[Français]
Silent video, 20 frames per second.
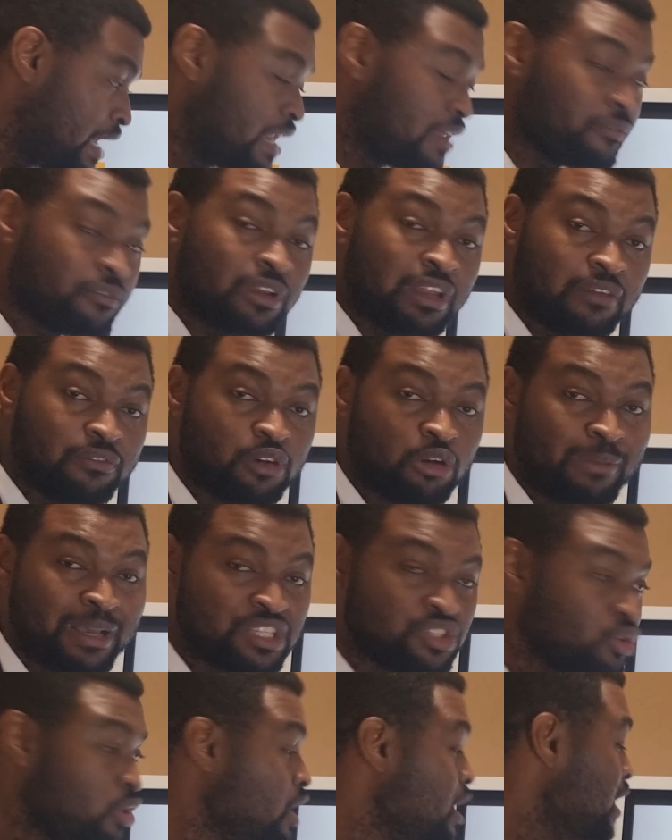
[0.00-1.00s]
à la fin de la
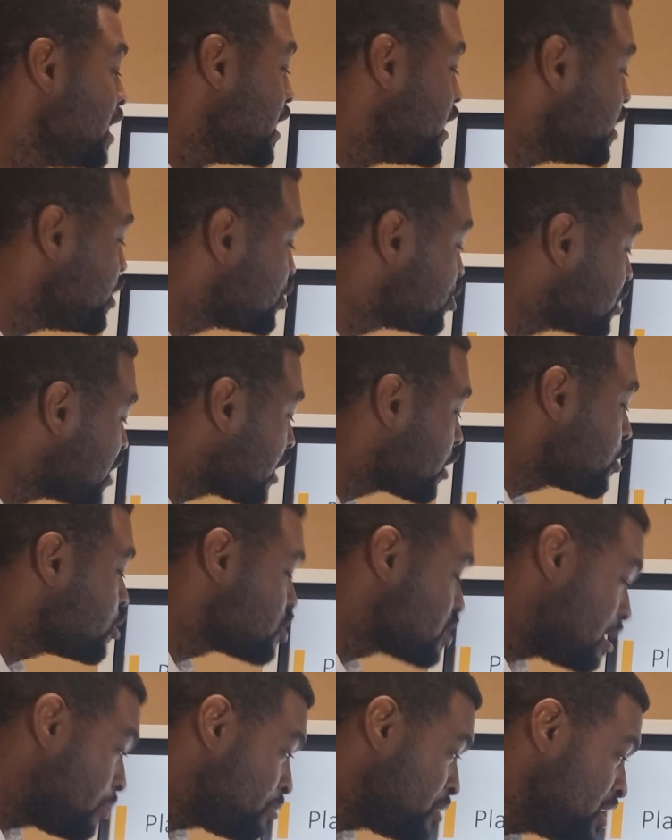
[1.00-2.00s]
formation. Et chaque
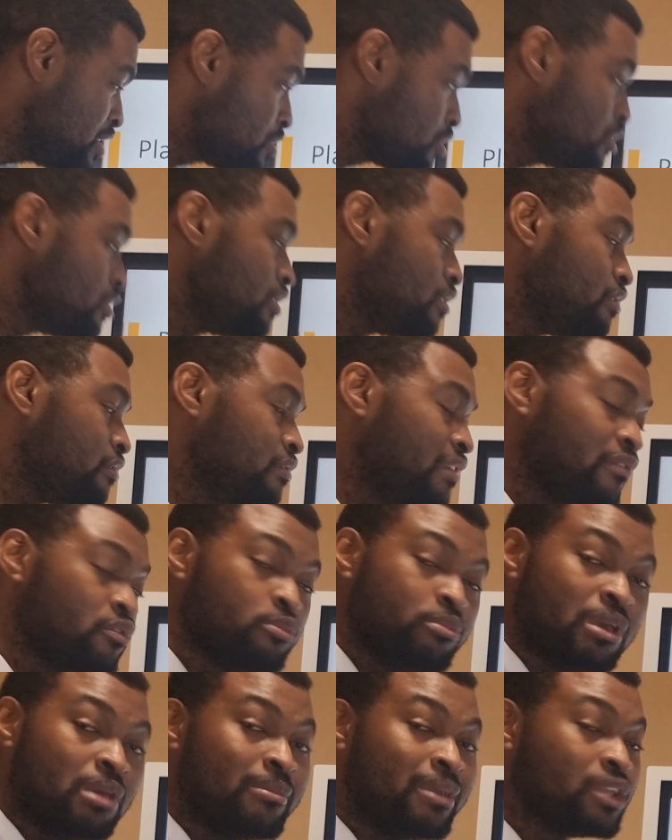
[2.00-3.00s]
chapitre va vous
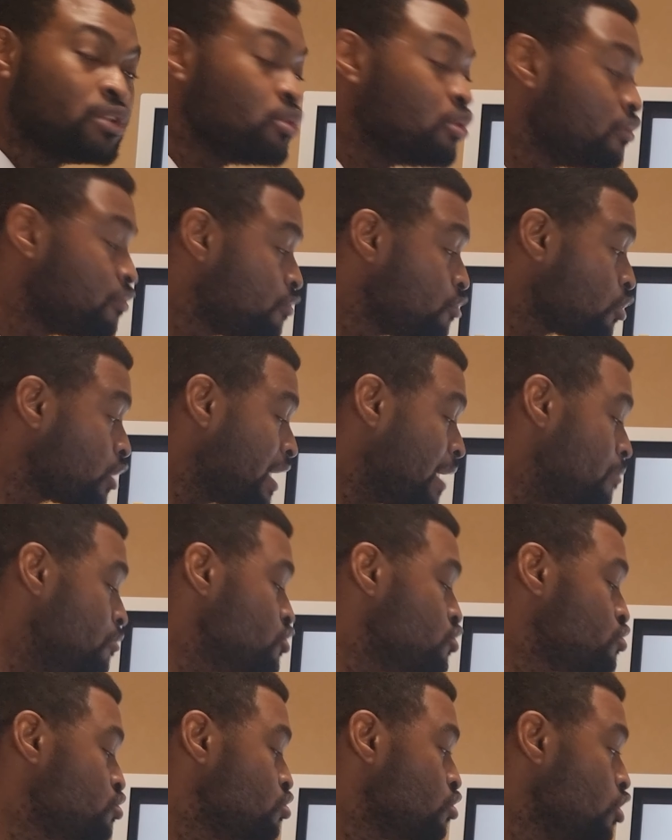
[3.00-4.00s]
permettre au fur et à
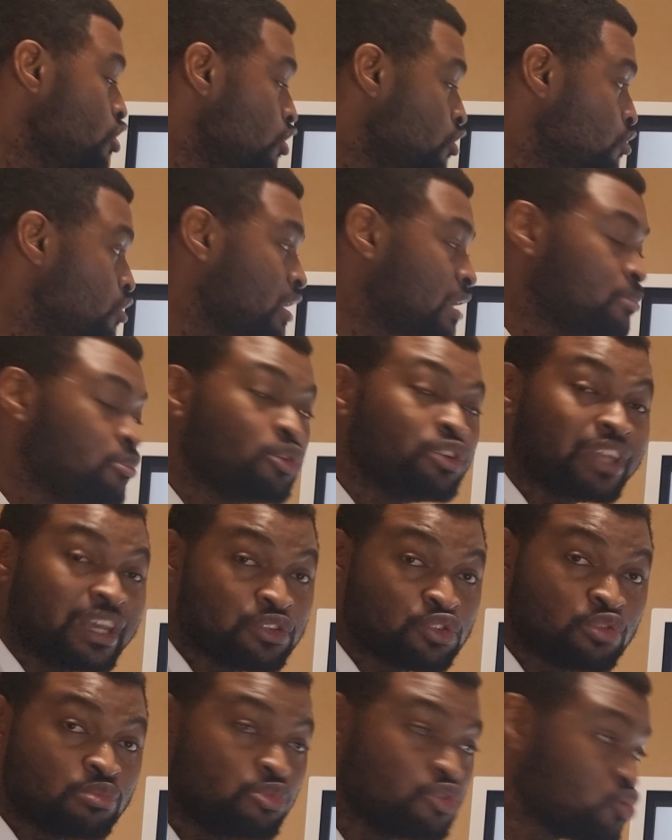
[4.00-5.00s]
mesure de répondre à
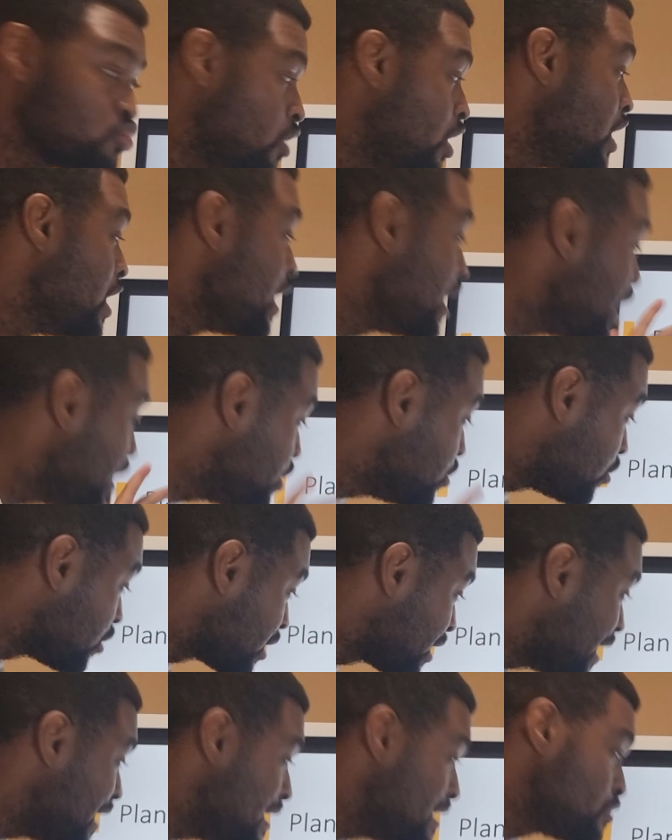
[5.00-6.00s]
ce besoin. Et donc,
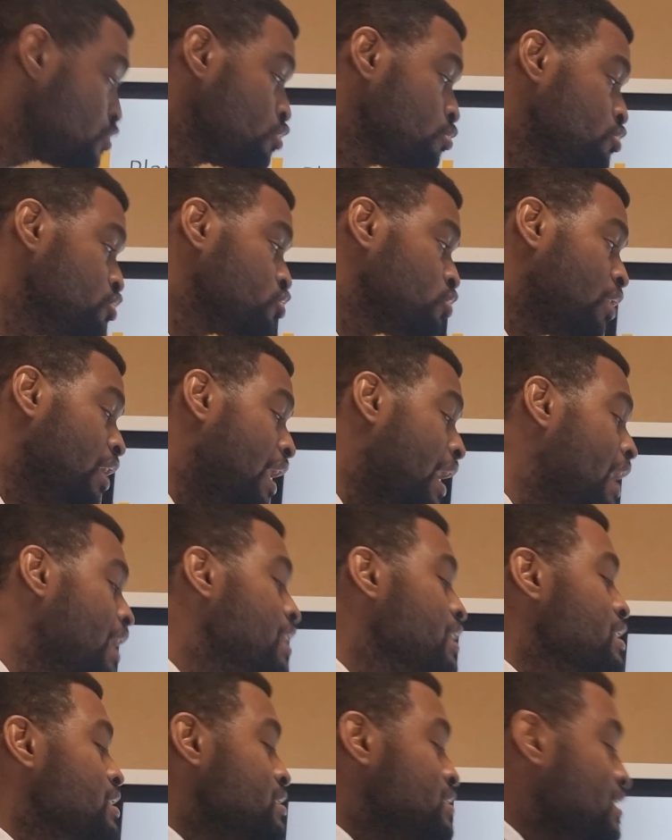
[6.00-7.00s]
quel est ce besoin-là
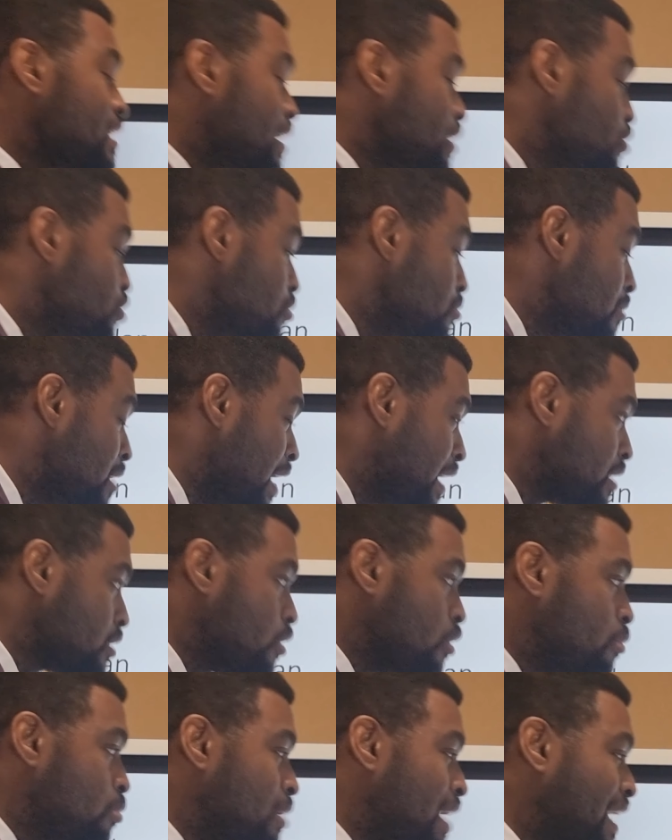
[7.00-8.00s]
C'est de
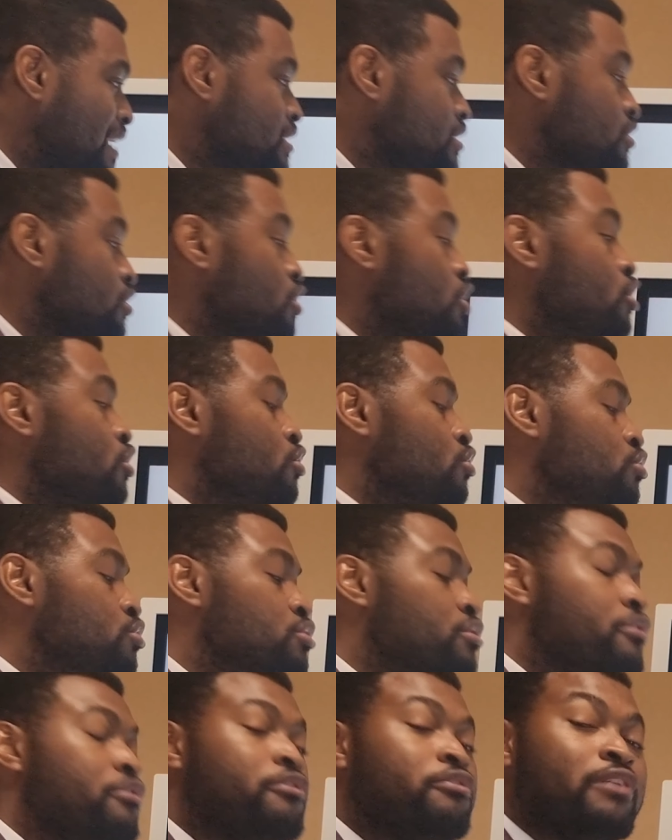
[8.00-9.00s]
mettre en place
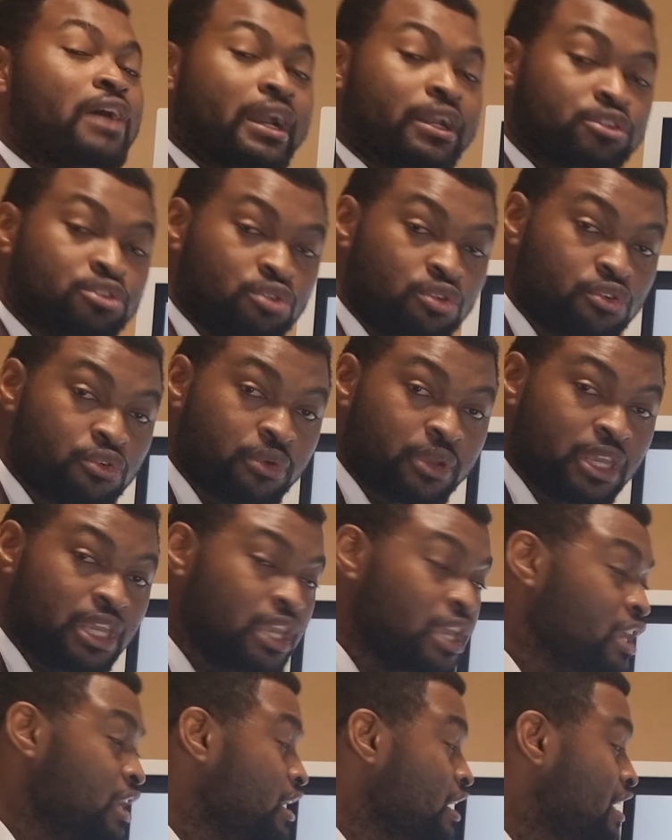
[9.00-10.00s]
une
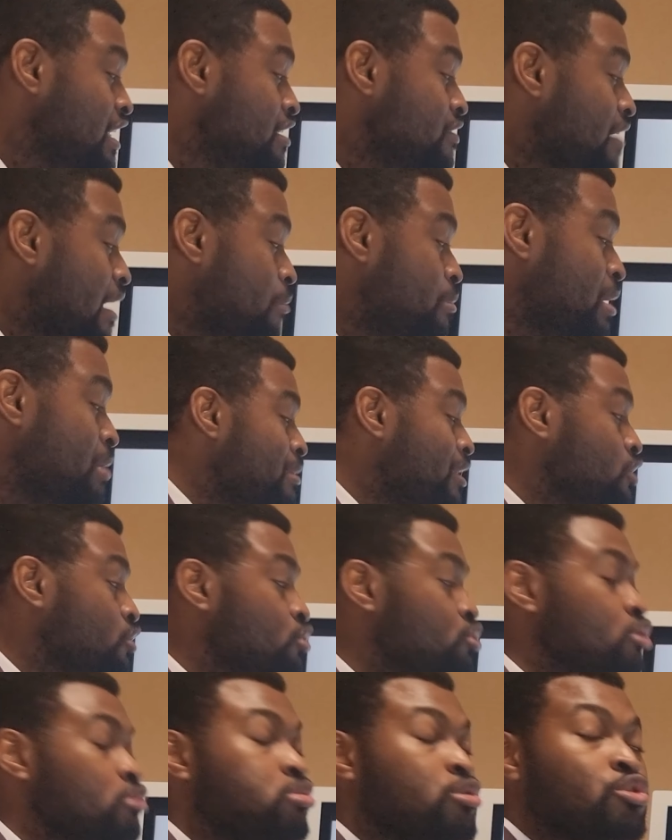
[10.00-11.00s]
factory qui va
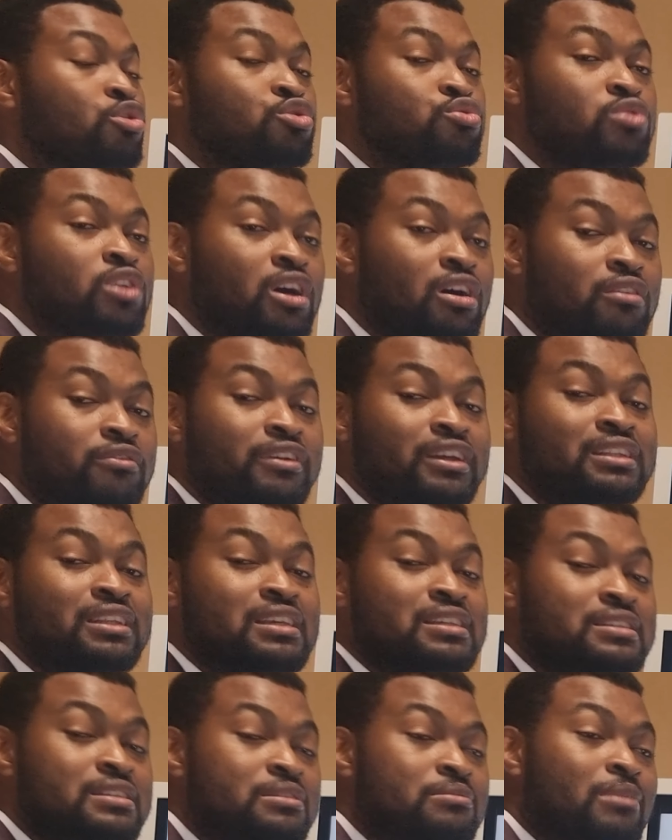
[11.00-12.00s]
permettre de produire en fait
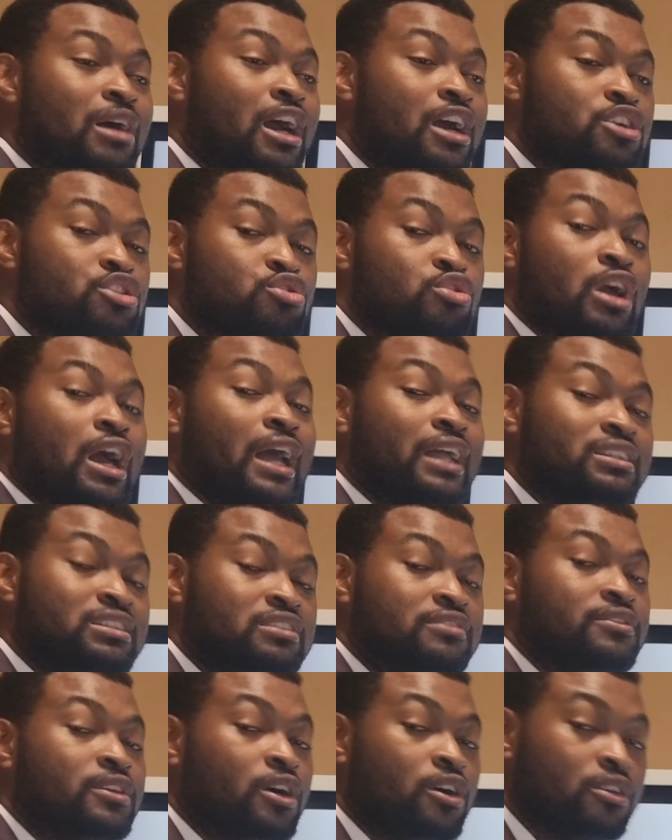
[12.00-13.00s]
des images à
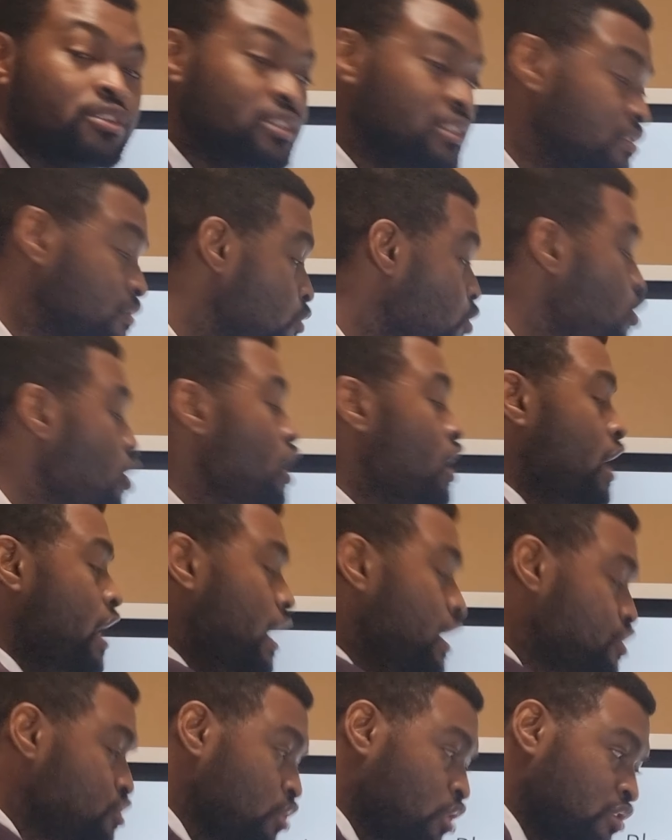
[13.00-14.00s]
différents niveaux.
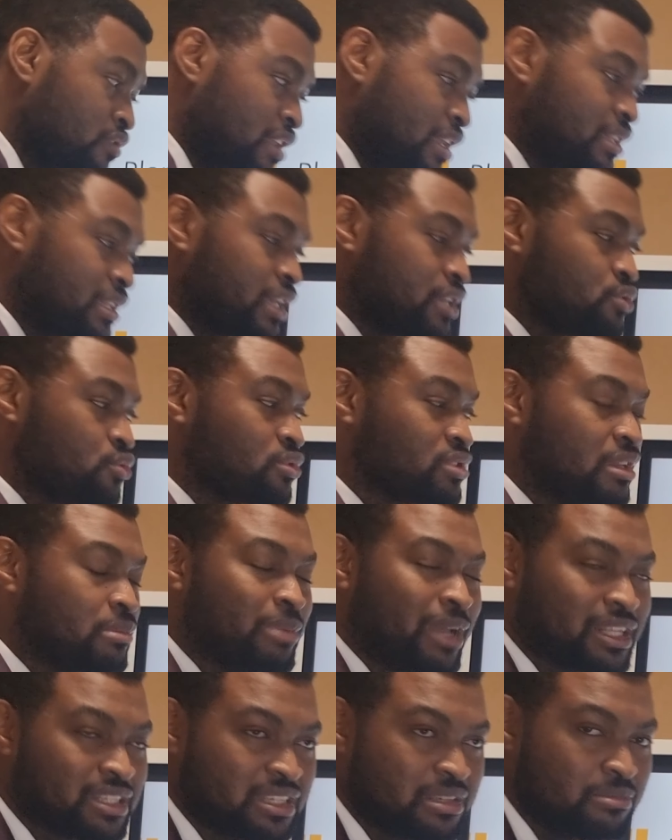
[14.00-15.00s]
Et je reviendrai sur cette
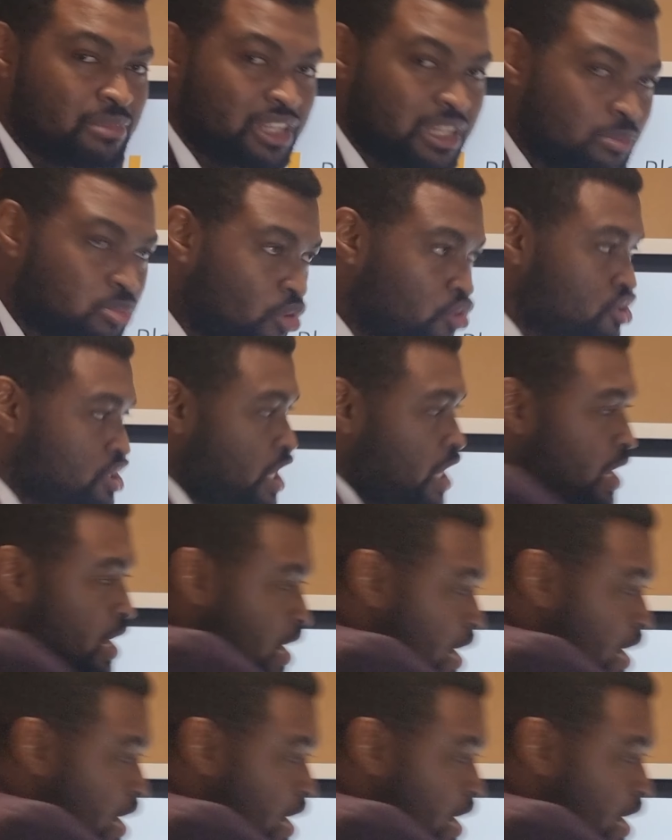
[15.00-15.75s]
partie mini-projet